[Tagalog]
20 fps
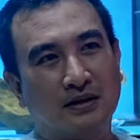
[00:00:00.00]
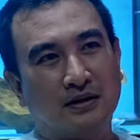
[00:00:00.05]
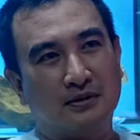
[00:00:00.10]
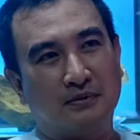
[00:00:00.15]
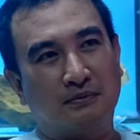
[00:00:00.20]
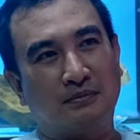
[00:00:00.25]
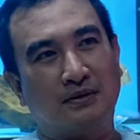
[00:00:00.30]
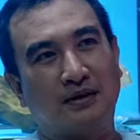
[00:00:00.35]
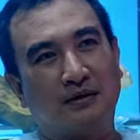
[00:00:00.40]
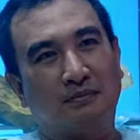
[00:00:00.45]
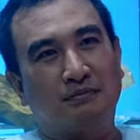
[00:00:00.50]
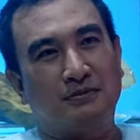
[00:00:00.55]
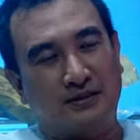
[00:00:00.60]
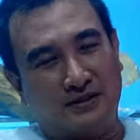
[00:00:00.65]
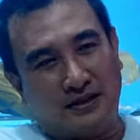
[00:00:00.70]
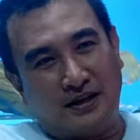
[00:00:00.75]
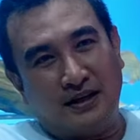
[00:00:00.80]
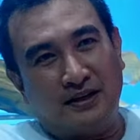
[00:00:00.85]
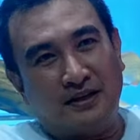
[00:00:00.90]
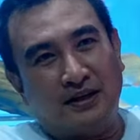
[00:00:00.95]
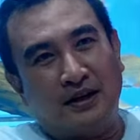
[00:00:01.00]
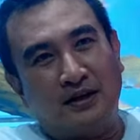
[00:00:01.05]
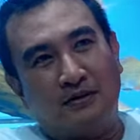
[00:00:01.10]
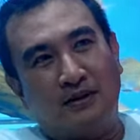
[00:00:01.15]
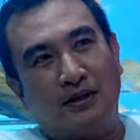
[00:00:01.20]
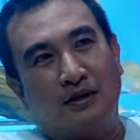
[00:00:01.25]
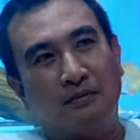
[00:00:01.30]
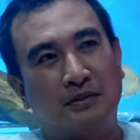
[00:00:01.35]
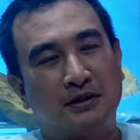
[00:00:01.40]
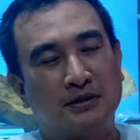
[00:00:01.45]
yung mga strain
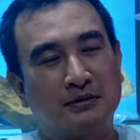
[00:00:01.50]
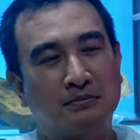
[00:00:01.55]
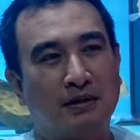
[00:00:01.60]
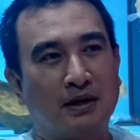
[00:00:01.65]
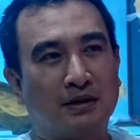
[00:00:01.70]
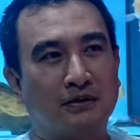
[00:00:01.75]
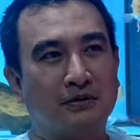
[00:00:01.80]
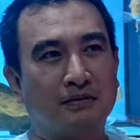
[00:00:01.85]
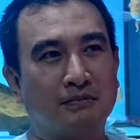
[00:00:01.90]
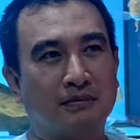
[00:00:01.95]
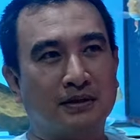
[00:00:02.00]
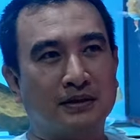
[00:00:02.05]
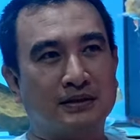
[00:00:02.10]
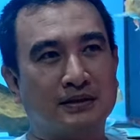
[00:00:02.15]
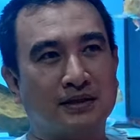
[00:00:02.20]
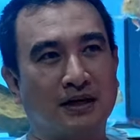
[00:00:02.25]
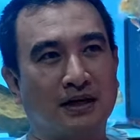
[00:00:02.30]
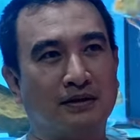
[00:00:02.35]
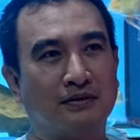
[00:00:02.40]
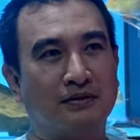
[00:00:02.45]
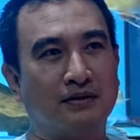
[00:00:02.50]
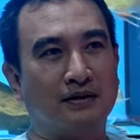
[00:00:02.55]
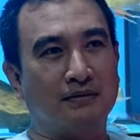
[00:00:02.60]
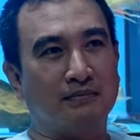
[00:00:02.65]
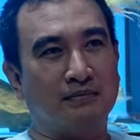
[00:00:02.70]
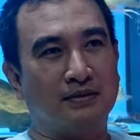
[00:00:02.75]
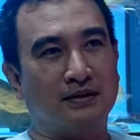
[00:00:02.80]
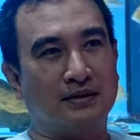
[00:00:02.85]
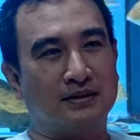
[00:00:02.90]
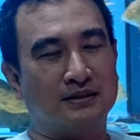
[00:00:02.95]
ngayon na mas bago, mas ano na,
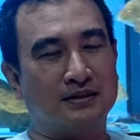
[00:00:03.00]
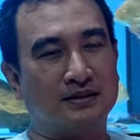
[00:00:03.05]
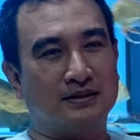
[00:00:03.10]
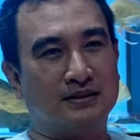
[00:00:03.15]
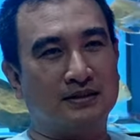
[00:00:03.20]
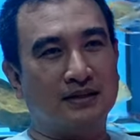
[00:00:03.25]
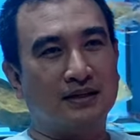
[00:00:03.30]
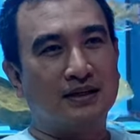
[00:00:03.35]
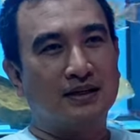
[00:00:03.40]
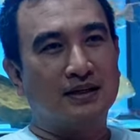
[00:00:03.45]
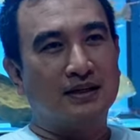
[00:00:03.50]
mas